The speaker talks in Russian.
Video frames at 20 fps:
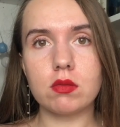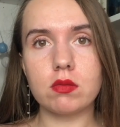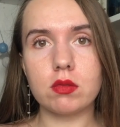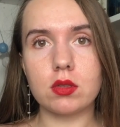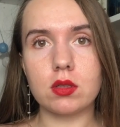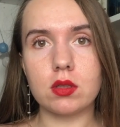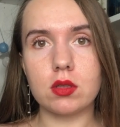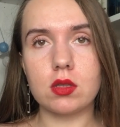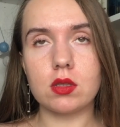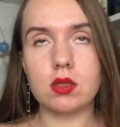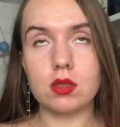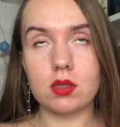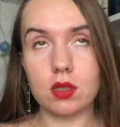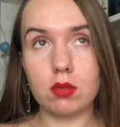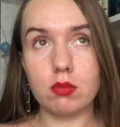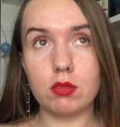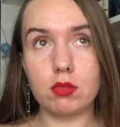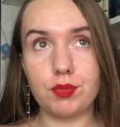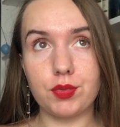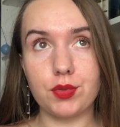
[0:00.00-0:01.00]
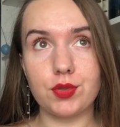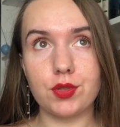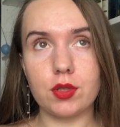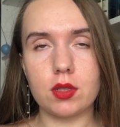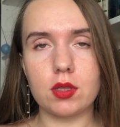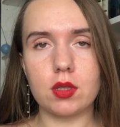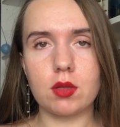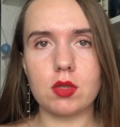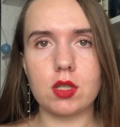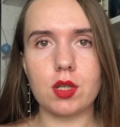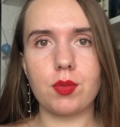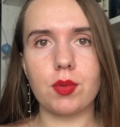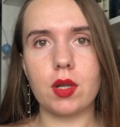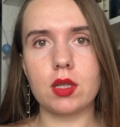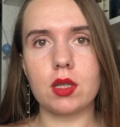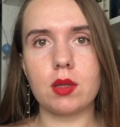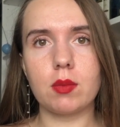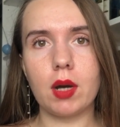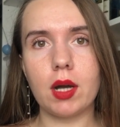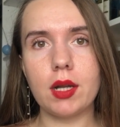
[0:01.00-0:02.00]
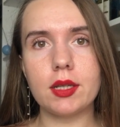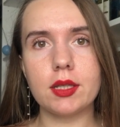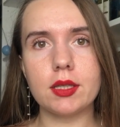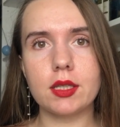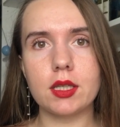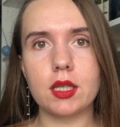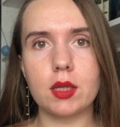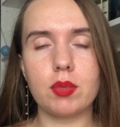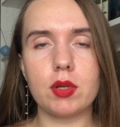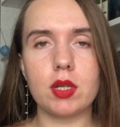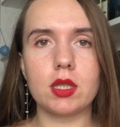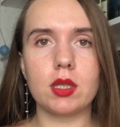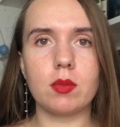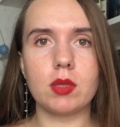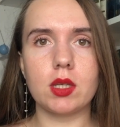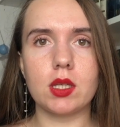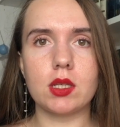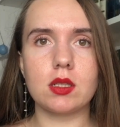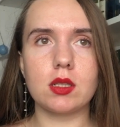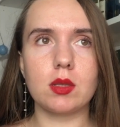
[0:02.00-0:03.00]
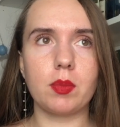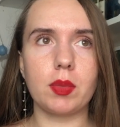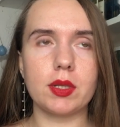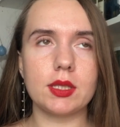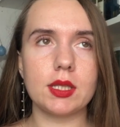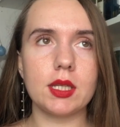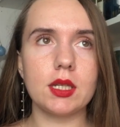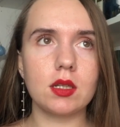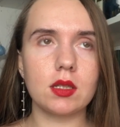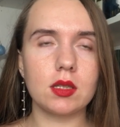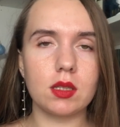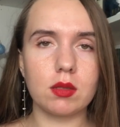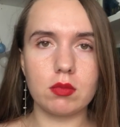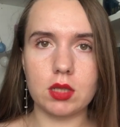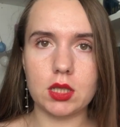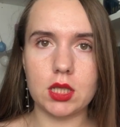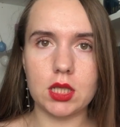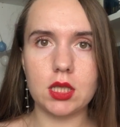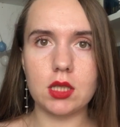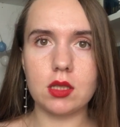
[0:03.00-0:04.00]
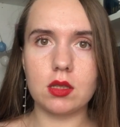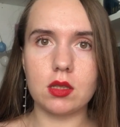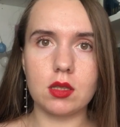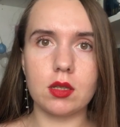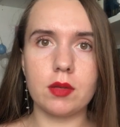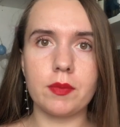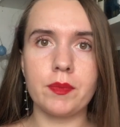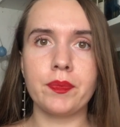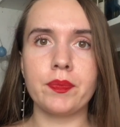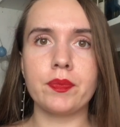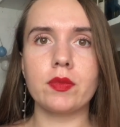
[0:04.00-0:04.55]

вы сами поняли, там зарплаты маленькие, при этом есть ипотека, там кредиты